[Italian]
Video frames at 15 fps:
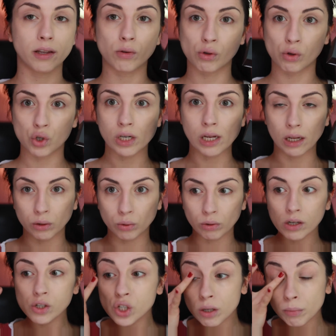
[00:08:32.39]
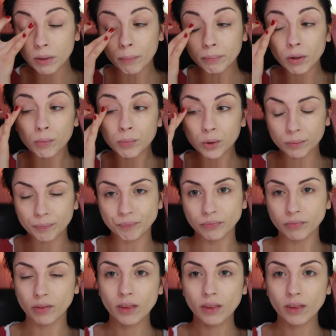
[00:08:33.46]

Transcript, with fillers: Io sto cercando una cipria proprio